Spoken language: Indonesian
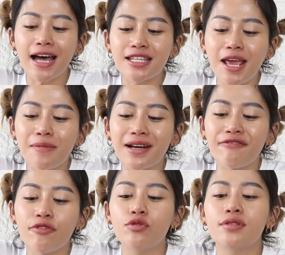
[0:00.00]
saatnya
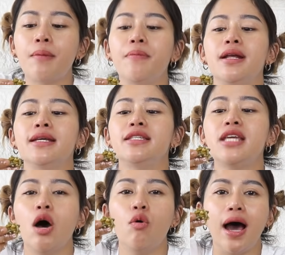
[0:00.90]
mereview sambal
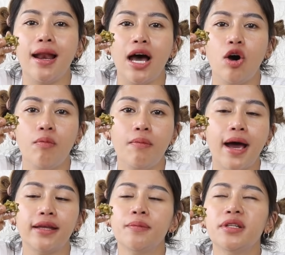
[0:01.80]
hijau ala
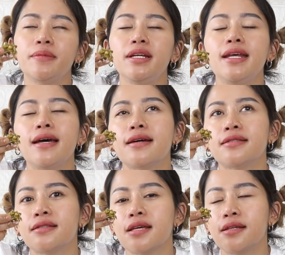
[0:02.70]
omai. Teman-teman ini ada
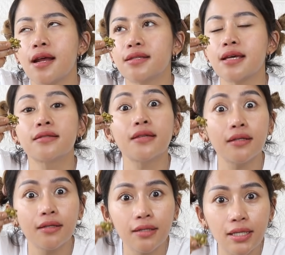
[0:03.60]
sensasi rasa
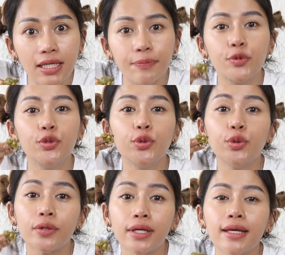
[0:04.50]
sedap,
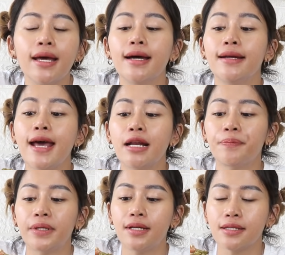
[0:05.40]
gurih,
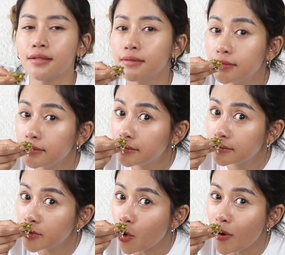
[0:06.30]
dan pedas.
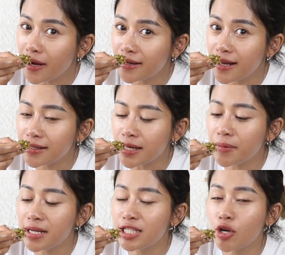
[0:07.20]
Wangi dari
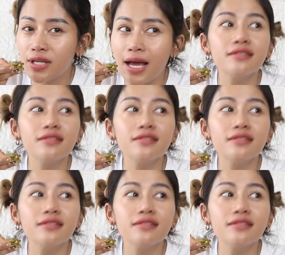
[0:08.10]
sambal hijaunya,